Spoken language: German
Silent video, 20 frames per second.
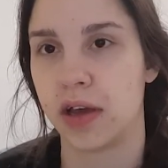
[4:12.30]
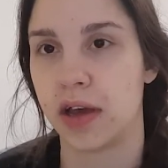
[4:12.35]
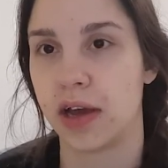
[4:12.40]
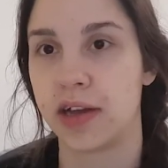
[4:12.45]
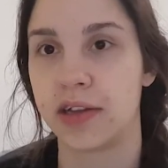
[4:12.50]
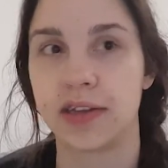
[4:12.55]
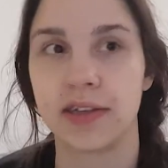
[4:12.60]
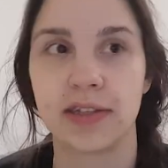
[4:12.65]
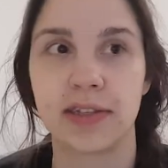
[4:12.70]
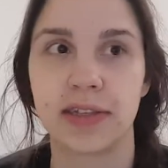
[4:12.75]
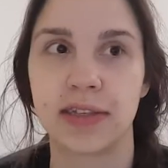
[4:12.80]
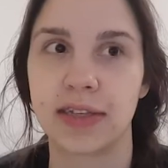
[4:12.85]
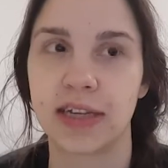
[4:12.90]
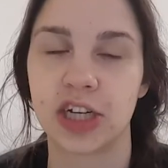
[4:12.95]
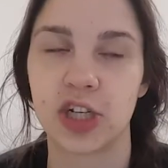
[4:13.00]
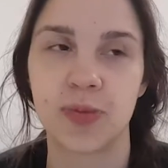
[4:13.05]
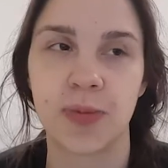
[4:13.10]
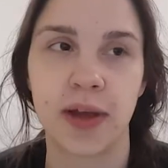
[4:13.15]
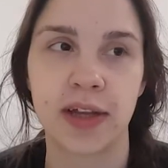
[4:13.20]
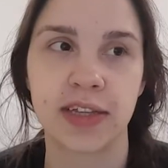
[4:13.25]
also es, der
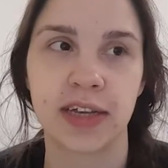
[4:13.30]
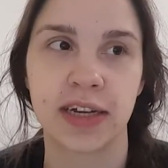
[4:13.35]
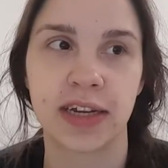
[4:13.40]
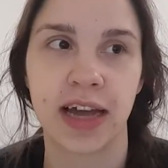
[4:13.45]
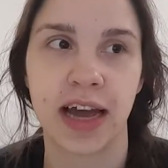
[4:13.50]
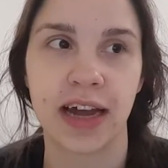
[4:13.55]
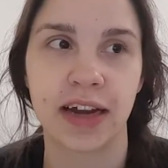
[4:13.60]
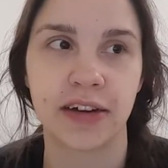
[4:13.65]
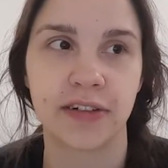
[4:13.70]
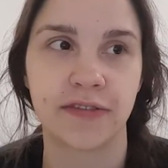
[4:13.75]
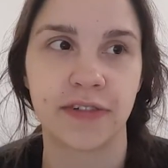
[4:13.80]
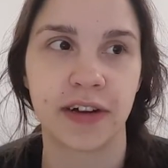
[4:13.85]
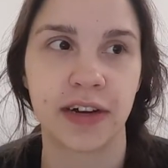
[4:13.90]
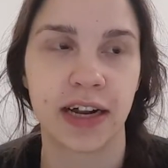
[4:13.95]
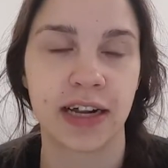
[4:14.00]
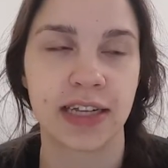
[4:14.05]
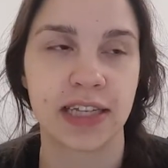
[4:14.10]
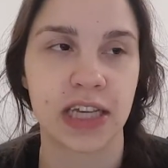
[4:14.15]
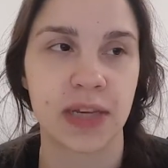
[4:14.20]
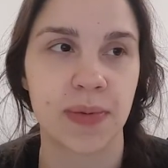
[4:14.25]
Schmerz hat ja angefangen,
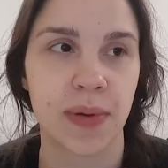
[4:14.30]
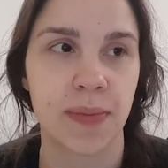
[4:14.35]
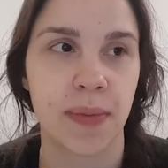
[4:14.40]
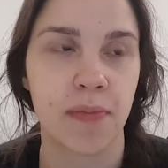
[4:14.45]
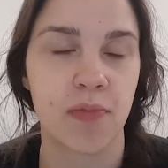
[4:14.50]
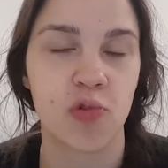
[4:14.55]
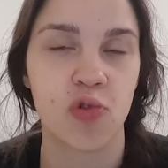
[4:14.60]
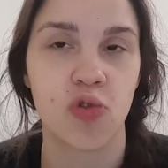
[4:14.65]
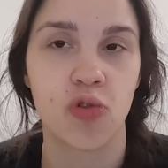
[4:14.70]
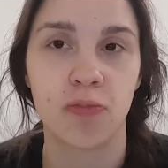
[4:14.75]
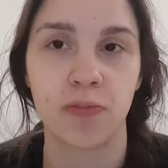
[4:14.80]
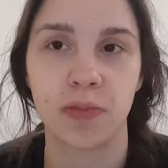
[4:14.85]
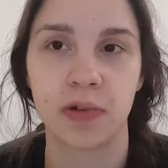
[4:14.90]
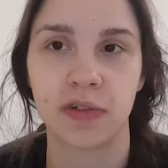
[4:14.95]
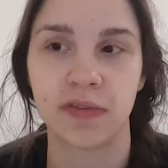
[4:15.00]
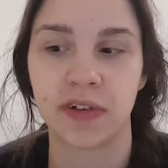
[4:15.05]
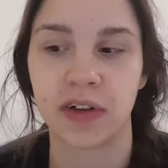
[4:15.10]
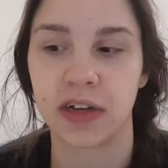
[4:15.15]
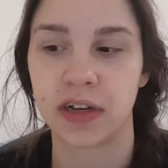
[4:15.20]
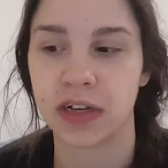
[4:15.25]
als ich bei meinem
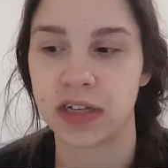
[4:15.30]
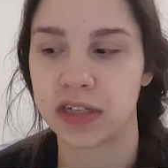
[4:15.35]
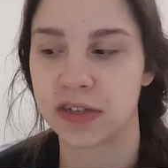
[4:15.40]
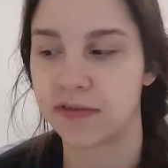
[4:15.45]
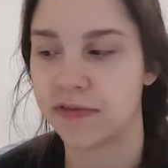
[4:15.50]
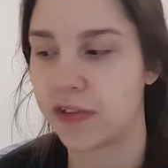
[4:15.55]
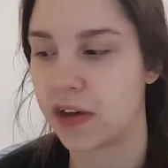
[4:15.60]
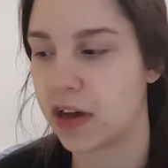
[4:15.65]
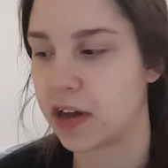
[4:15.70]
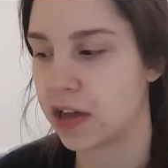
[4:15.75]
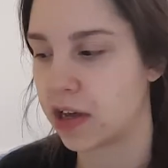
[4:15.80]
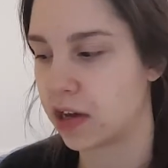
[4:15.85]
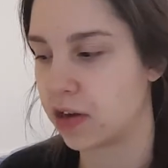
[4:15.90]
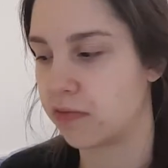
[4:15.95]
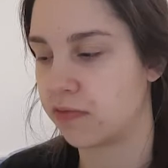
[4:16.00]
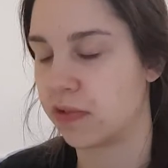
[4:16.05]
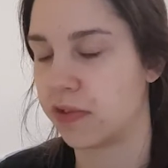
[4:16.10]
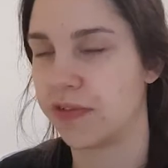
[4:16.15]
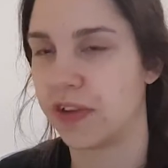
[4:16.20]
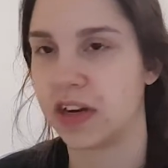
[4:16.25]
Kumpel war. Das war ja,
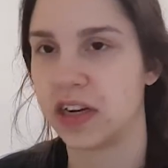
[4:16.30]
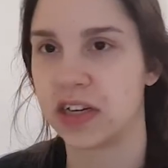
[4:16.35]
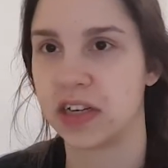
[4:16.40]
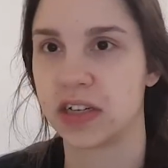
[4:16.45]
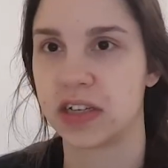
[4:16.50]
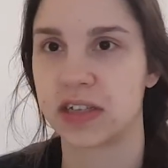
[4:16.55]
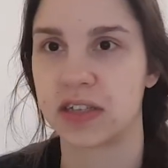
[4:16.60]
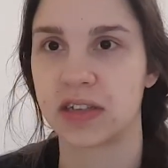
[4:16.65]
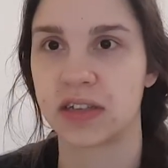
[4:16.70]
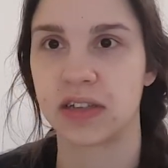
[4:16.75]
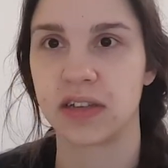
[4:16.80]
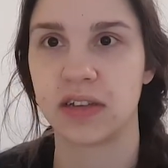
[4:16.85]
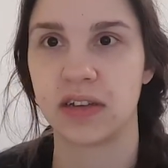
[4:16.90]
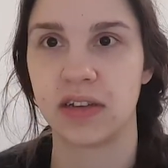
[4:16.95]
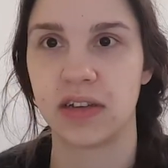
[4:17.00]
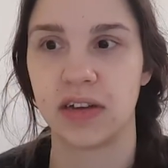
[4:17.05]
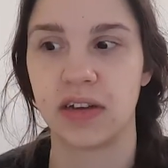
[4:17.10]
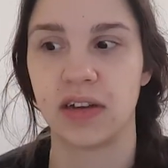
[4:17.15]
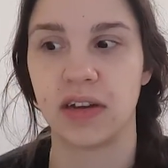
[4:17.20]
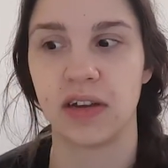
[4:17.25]
wann war denn das?
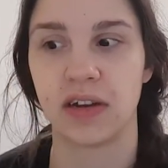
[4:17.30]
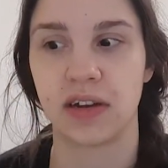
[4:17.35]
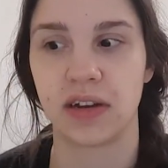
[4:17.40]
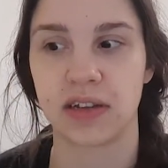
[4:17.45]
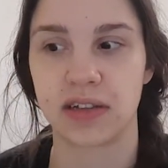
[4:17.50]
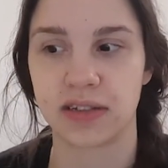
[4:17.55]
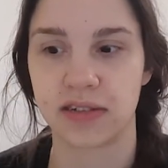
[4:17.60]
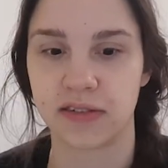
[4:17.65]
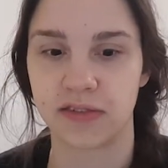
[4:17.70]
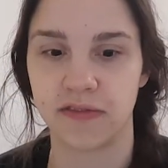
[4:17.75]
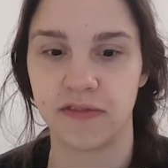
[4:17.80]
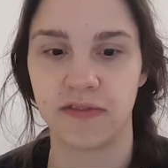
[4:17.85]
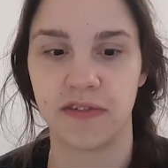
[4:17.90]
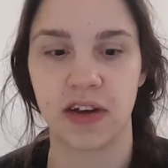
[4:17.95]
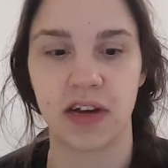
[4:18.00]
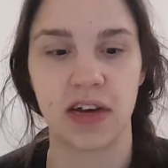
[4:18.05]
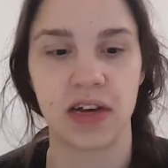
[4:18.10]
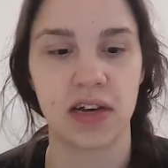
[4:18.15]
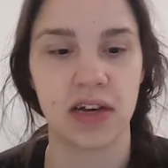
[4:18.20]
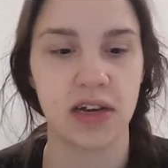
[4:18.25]
Das
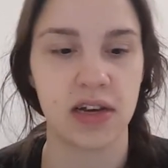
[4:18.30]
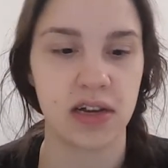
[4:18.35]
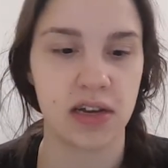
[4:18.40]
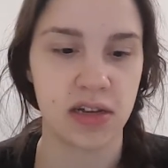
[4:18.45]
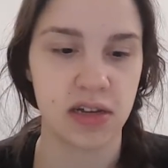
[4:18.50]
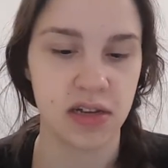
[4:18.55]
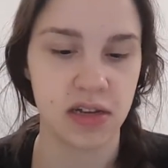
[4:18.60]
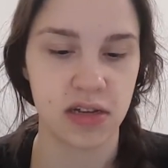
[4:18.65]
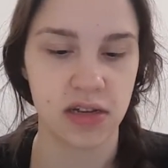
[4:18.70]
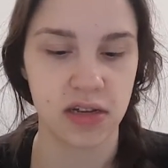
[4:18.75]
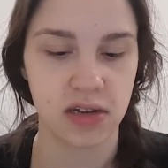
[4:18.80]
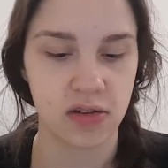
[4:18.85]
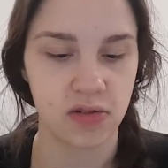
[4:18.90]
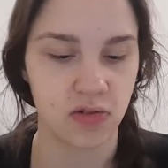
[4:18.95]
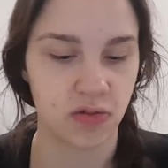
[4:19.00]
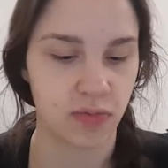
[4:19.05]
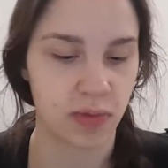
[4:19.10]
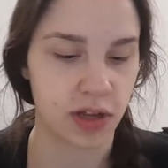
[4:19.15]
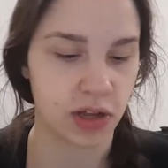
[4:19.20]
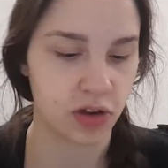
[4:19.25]
war,
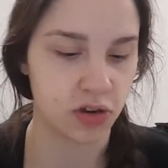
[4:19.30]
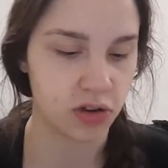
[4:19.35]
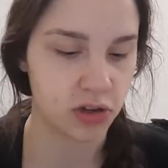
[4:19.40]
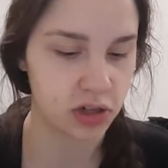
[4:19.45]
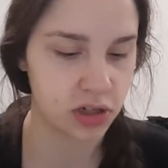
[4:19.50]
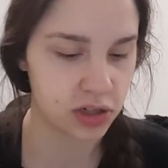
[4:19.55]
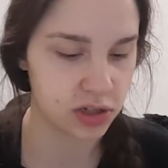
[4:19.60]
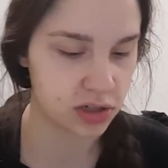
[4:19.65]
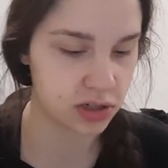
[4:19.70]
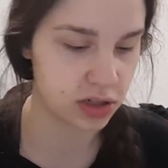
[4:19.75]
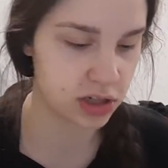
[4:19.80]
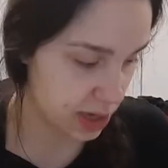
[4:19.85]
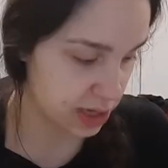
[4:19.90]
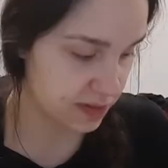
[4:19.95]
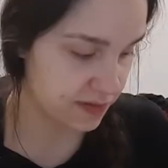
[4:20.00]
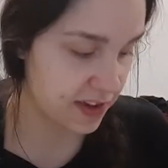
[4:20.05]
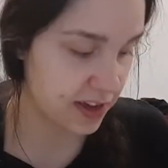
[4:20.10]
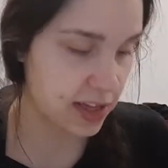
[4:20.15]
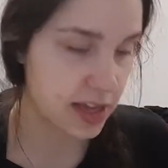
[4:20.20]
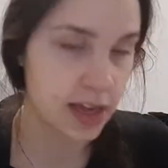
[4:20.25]
oh mein Gott,
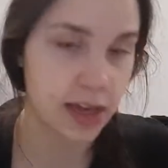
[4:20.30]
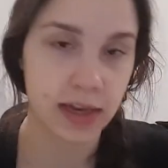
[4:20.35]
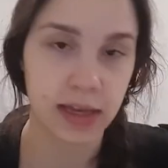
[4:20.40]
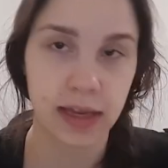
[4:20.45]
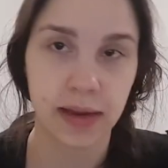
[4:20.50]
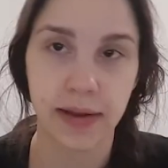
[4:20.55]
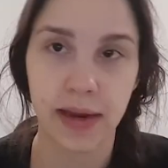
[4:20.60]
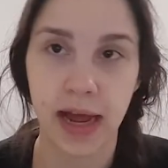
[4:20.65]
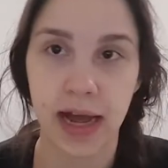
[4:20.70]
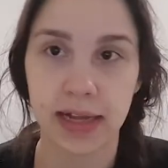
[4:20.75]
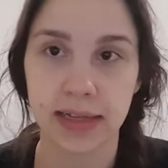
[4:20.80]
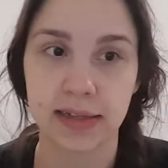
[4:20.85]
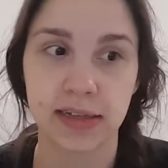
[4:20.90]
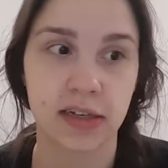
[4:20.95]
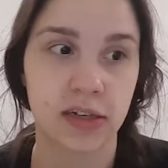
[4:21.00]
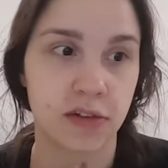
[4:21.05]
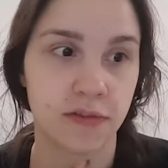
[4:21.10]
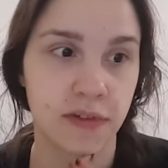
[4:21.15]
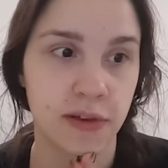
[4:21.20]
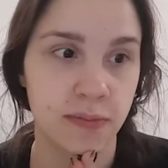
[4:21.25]
das war gegen den
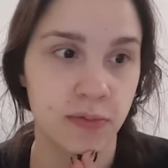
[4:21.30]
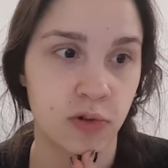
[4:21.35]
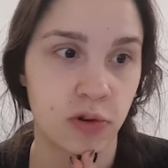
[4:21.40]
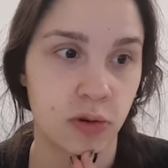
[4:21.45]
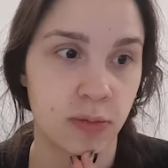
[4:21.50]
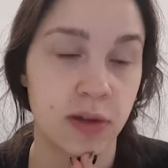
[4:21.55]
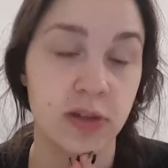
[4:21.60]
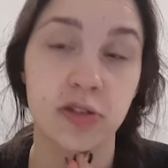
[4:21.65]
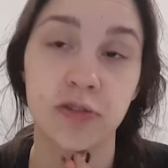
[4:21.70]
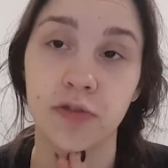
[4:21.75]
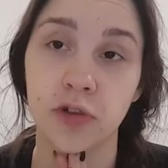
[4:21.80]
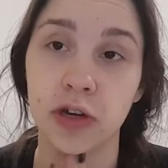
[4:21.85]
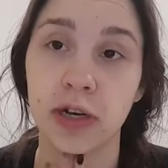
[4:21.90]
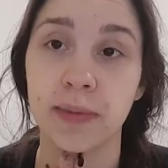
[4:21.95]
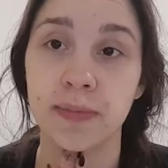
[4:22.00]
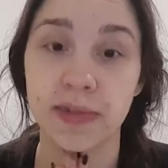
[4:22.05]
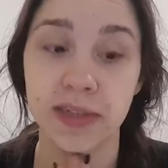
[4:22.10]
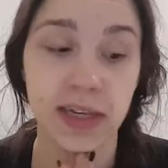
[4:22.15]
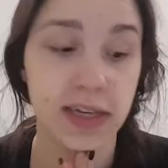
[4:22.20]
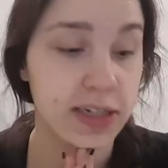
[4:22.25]
18. Februar. Also vor
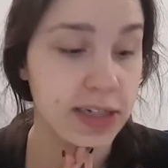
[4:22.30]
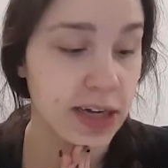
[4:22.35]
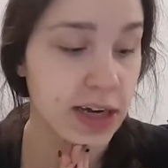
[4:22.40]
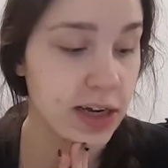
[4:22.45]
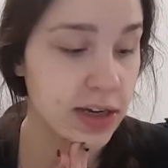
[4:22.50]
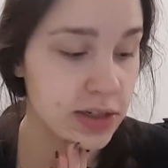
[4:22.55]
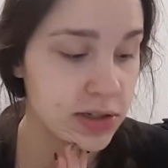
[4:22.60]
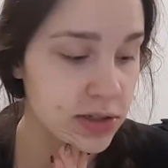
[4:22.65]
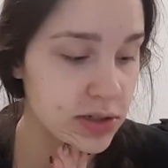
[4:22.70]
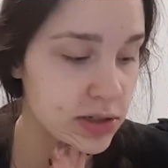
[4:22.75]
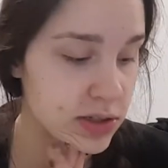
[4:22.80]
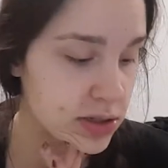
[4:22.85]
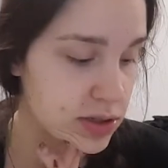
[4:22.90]
knapp zehn Tagen